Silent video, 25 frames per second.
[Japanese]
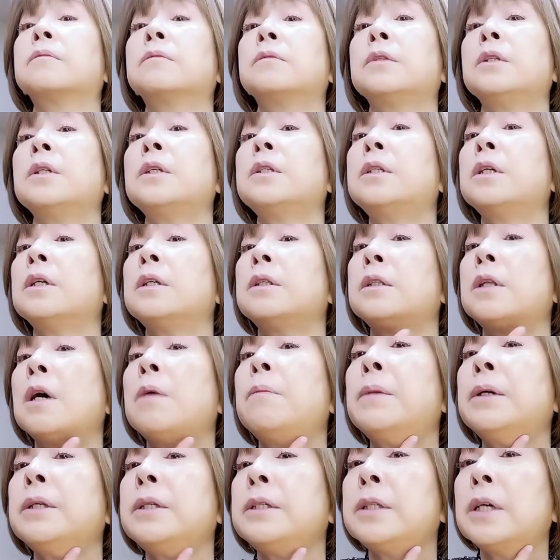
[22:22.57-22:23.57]
で、た
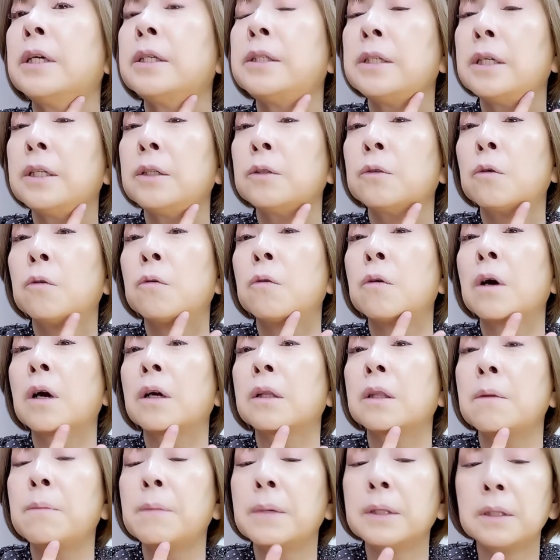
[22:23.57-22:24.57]
まにさっちゃんにここ
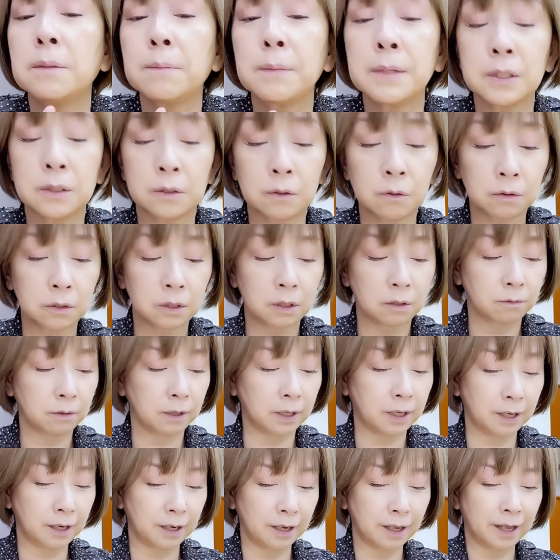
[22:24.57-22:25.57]
固まってますよって言わ
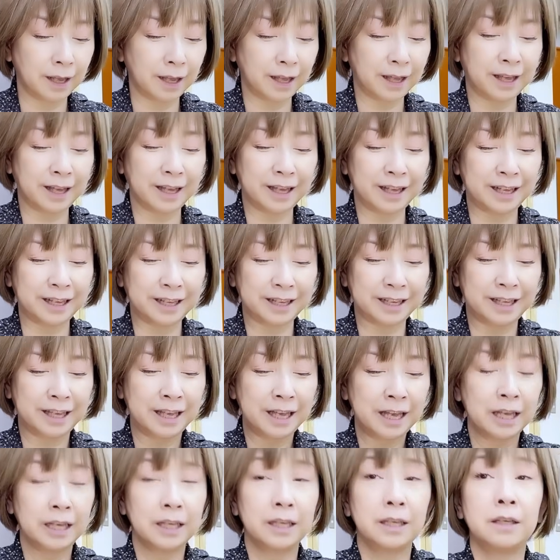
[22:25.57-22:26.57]
れ、
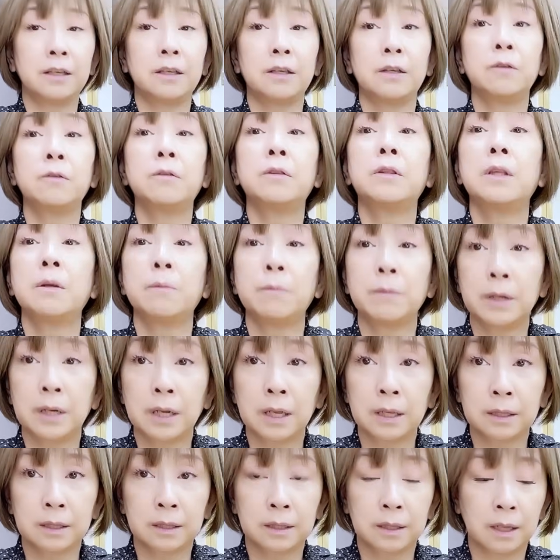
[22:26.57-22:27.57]
言っても
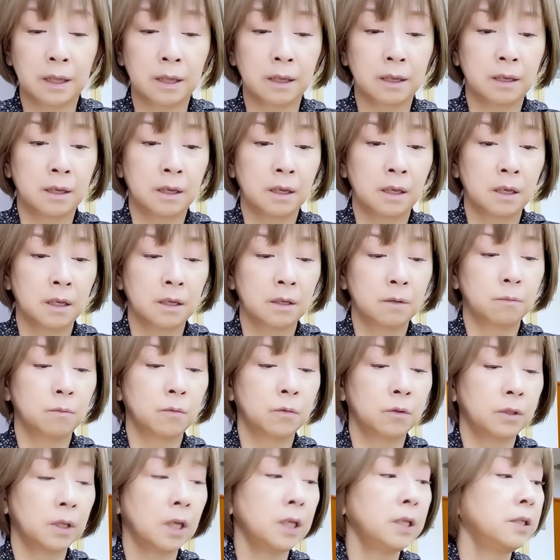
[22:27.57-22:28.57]
らって。
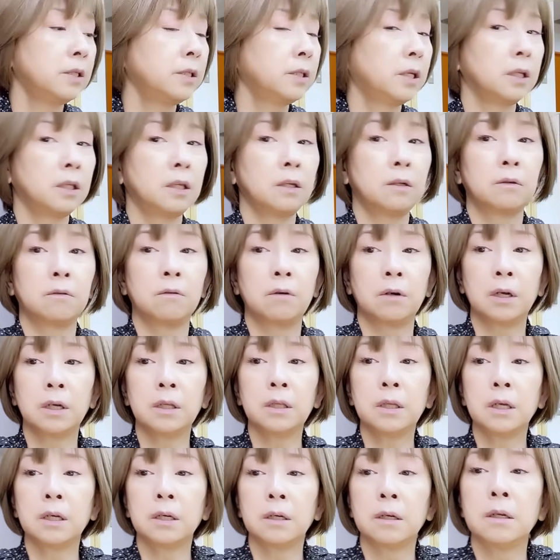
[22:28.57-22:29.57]
もう何つけてるかわか
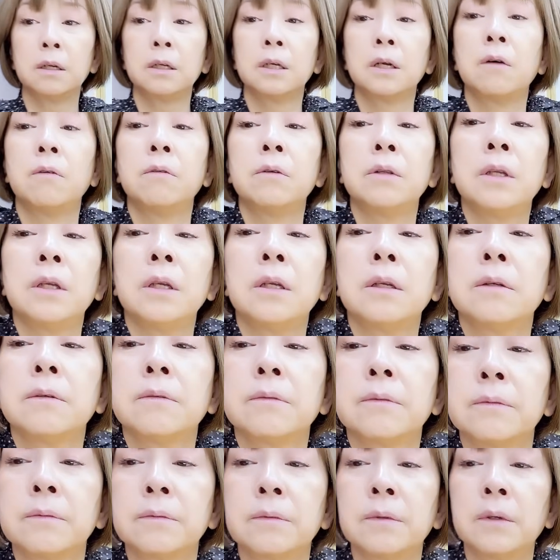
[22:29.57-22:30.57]
んないからね、顔に。
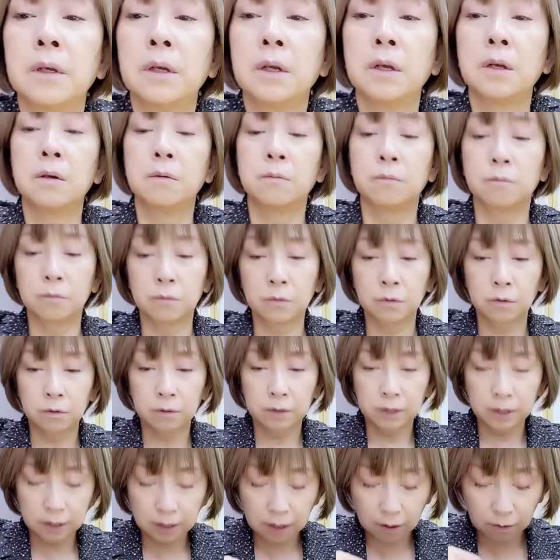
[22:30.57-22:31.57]
もう
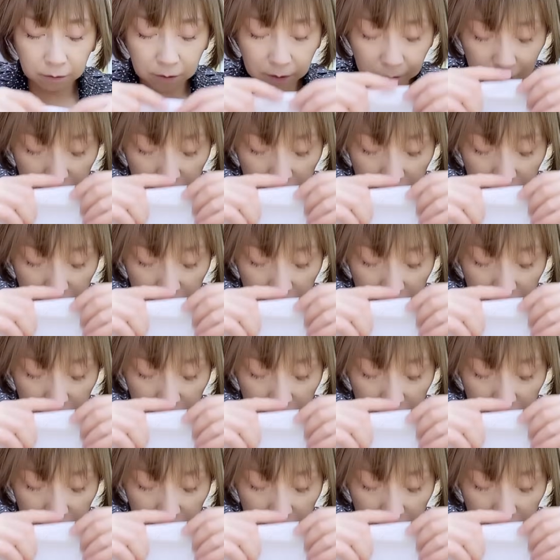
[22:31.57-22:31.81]
きな粉で